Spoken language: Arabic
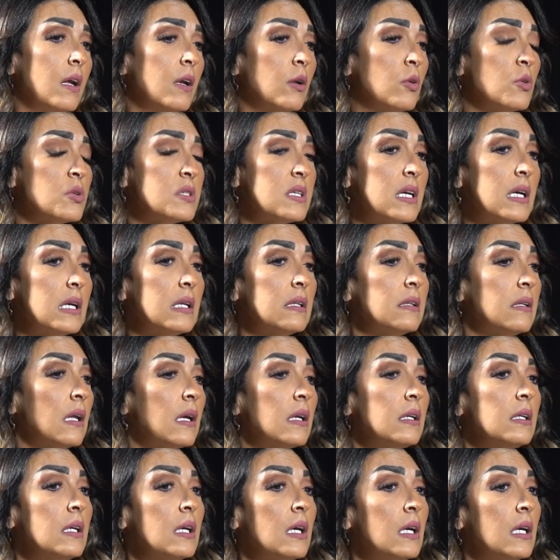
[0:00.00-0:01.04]
الجزئيه
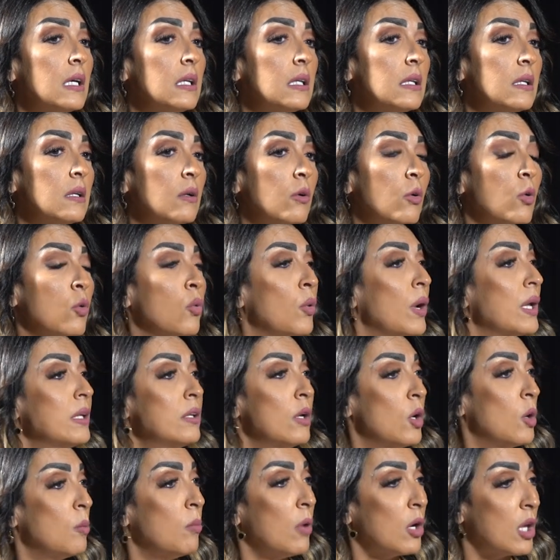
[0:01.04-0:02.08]
الثانيه ان الرواد
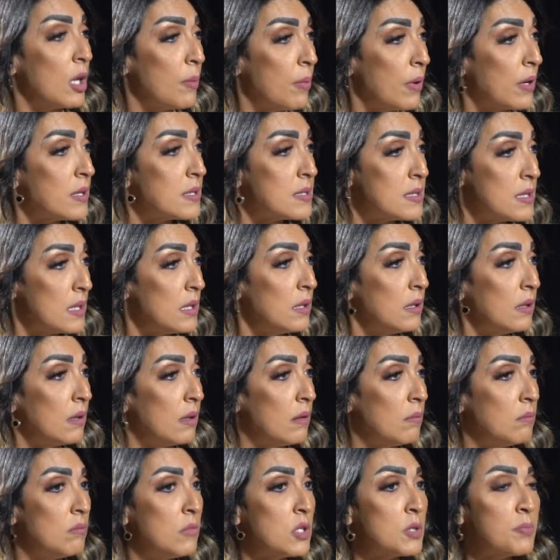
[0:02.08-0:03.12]
اللي هم كبار السن
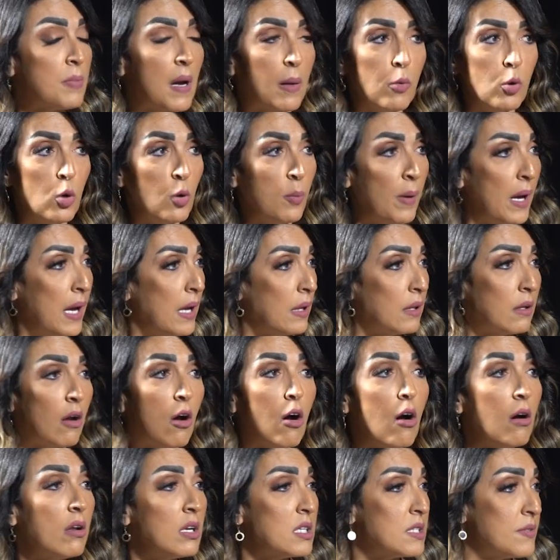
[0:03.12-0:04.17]
مش معمول لهم حاجه
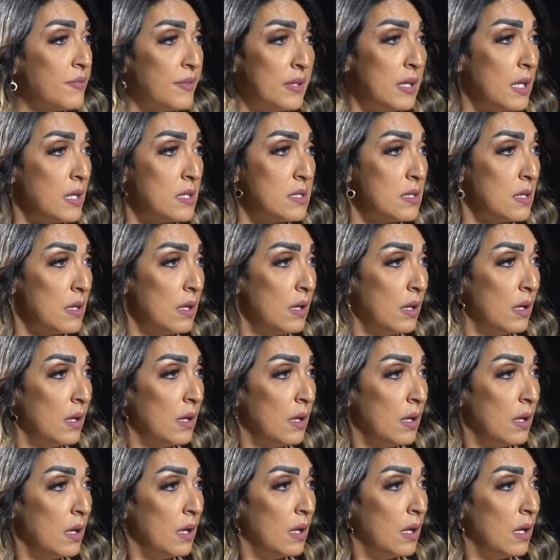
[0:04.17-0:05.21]
خالص في النادي مفيش
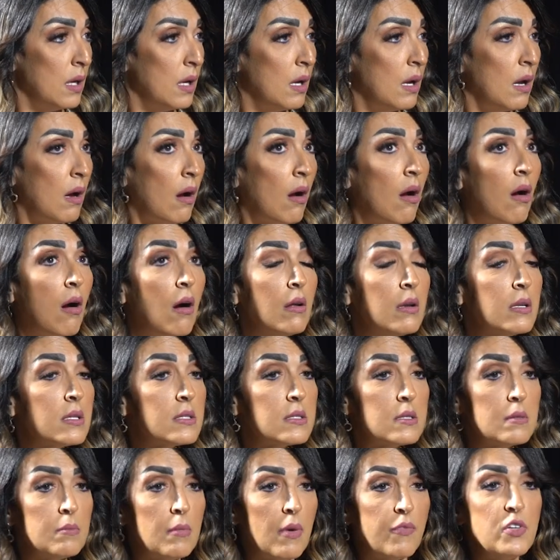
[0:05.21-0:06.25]
اي اهتمام بيهم
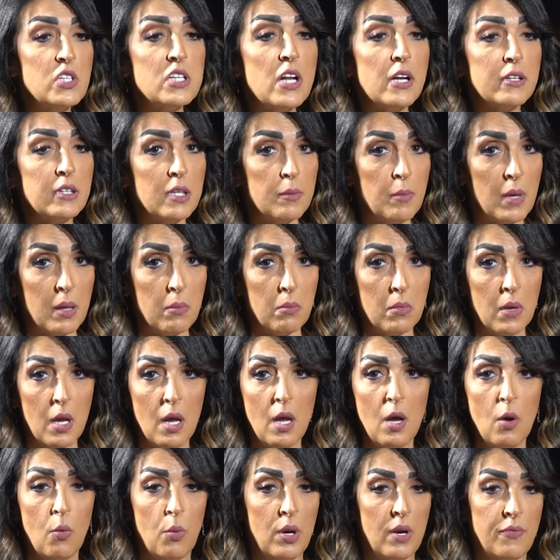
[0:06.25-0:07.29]
خالص مفيش لا اهتمام
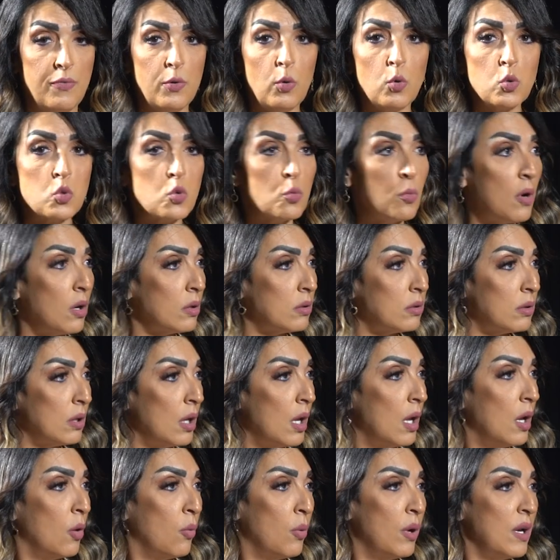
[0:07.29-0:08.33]
ولا في خصومات
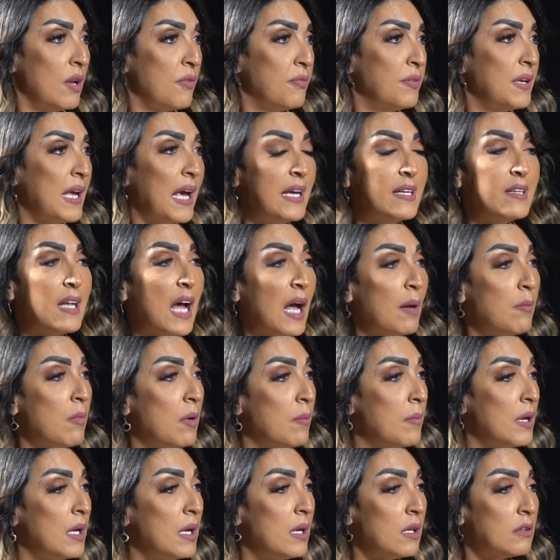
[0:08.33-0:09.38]
ولا في اي
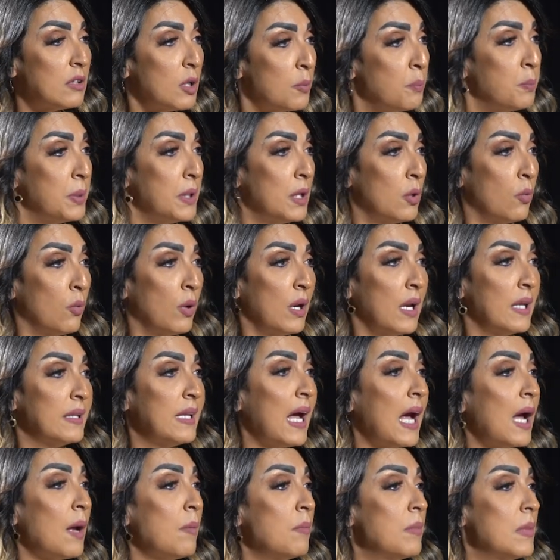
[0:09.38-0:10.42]
دعم آه، طبي ولا
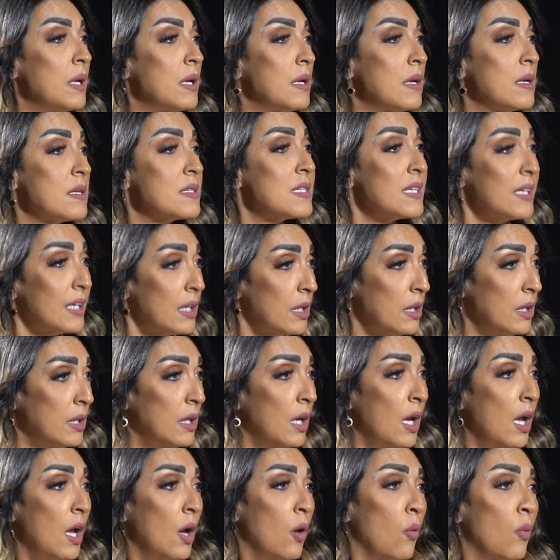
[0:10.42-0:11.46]
دعم آه، صحي
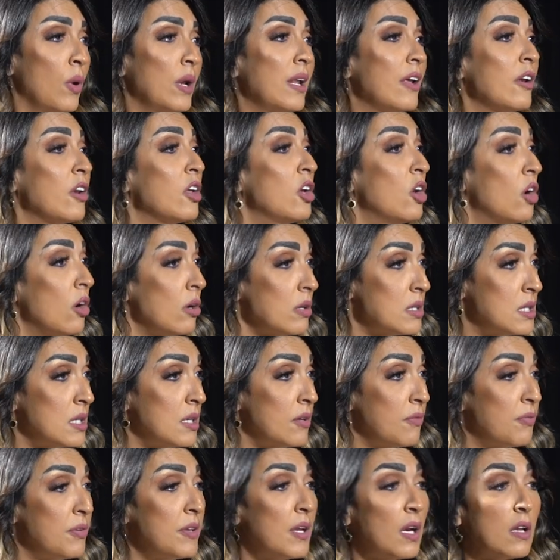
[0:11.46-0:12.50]
ولا
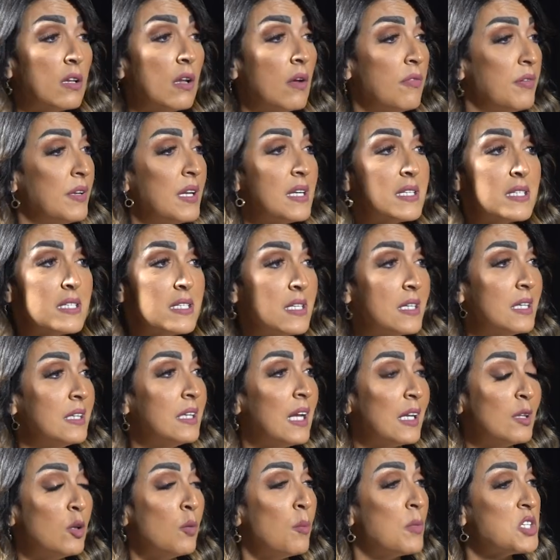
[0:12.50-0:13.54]
رياضي في في ناس كتير
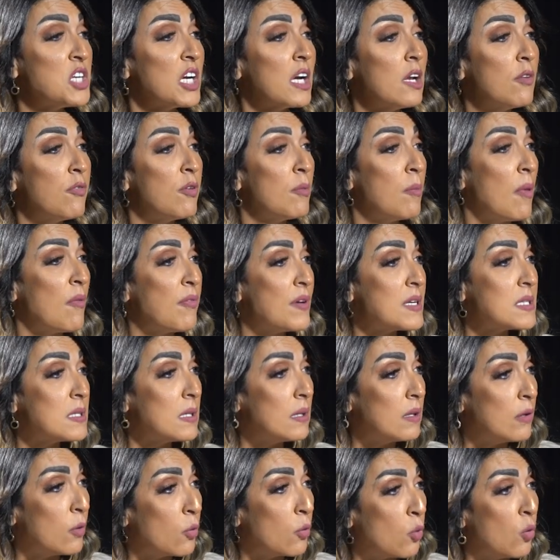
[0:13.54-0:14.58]
جدا عندهم مشاكل في مفاصل
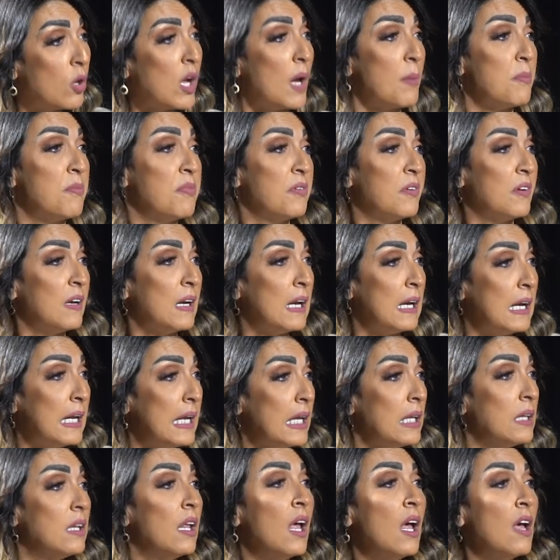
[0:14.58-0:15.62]
الركب في
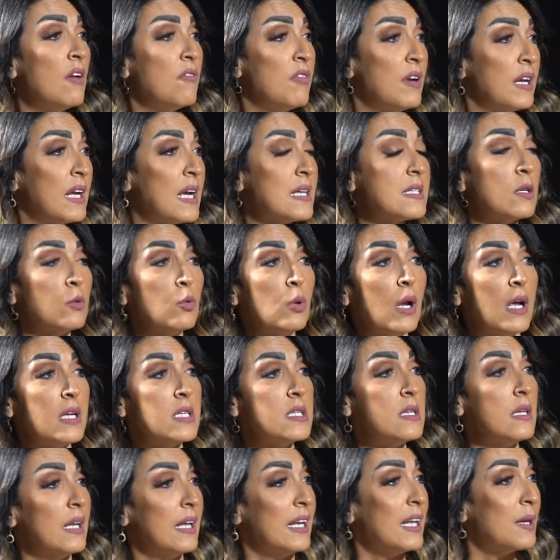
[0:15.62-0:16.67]
الرجلين في الكذا دول
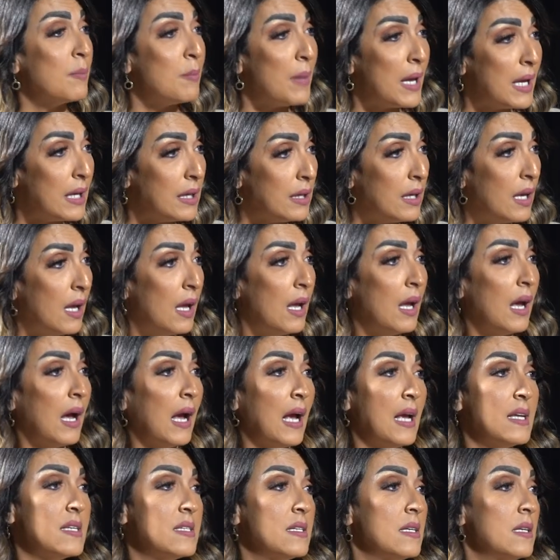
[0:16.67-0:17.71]
عايزين علاج مائي
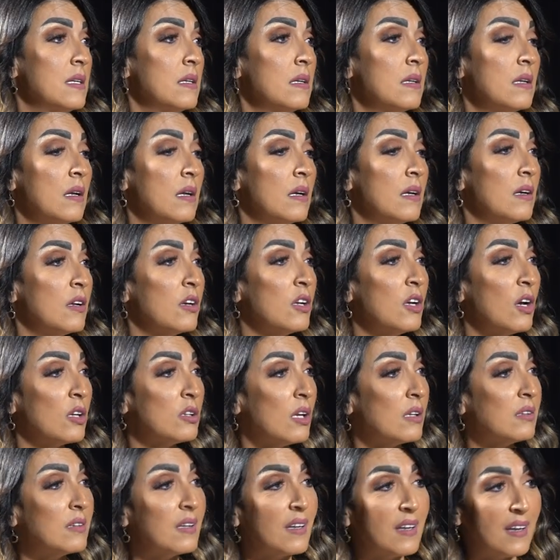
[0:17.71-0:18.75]
عايزين آه،
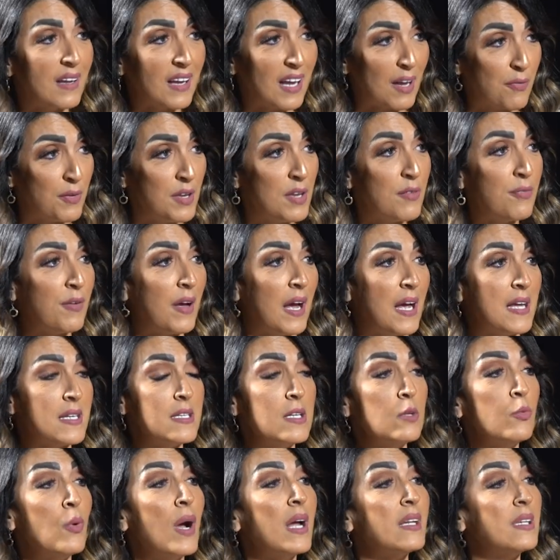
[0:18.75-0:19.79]
رياضات خفيفه
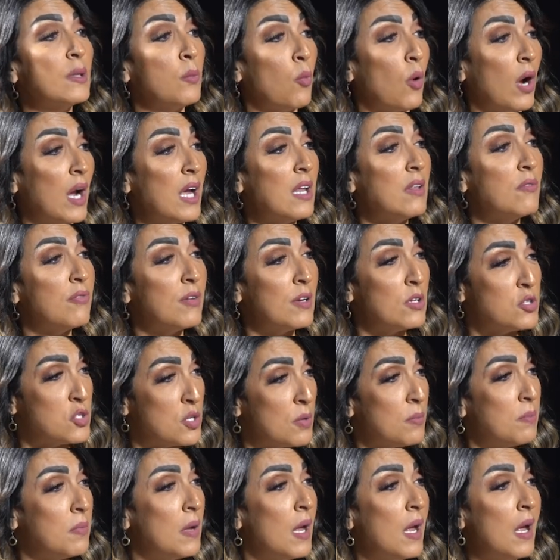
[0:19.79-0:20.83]
عايزين وقت معين في
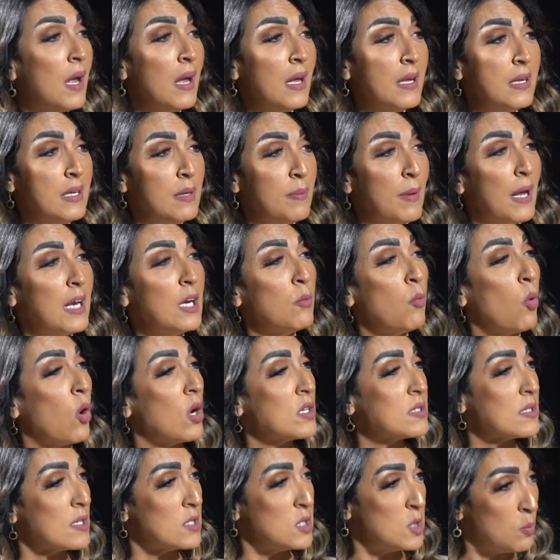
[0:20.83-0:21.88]
الجيم يبقى
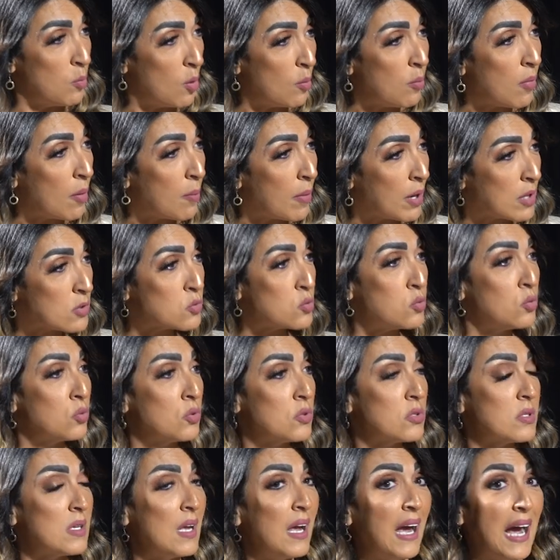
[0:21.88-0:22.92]
مخصص ليهم هم
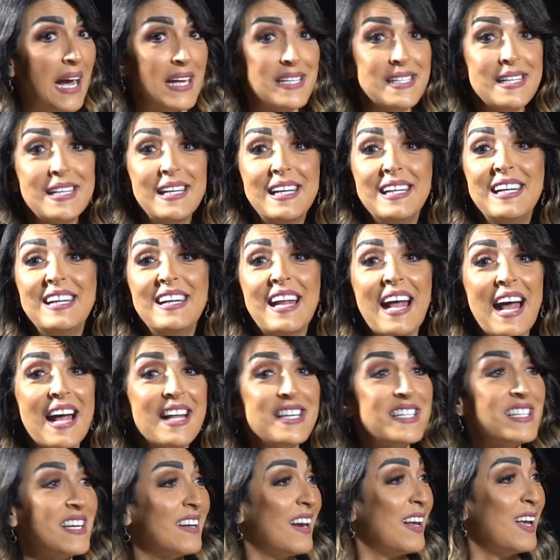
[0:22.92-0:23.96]
مخصوص عايزين جنينه
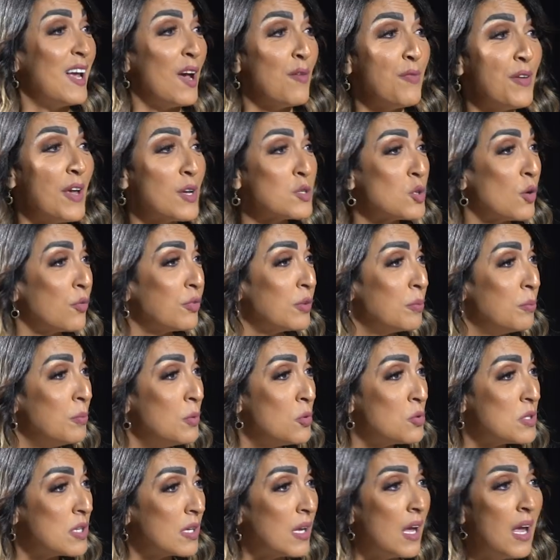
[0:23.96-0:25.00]
هاديه رايقه فيها سوفت
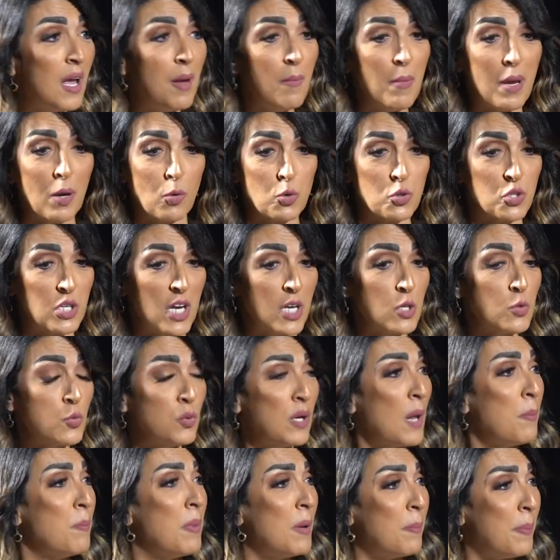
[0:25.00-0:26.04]
ميوزك ما يخشهاش
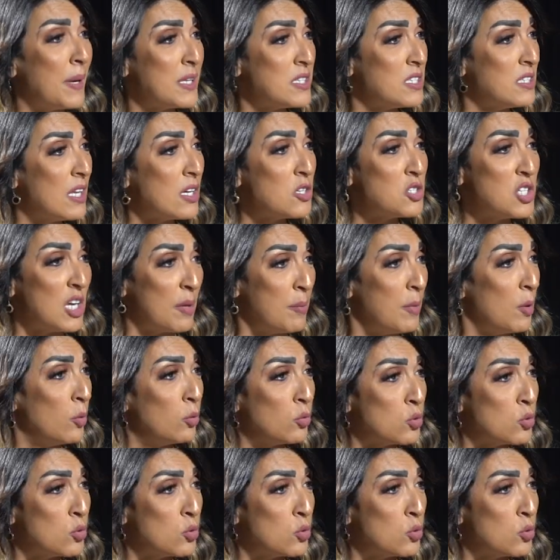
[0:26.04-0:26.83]
ولاد بالباتيناج يعملوا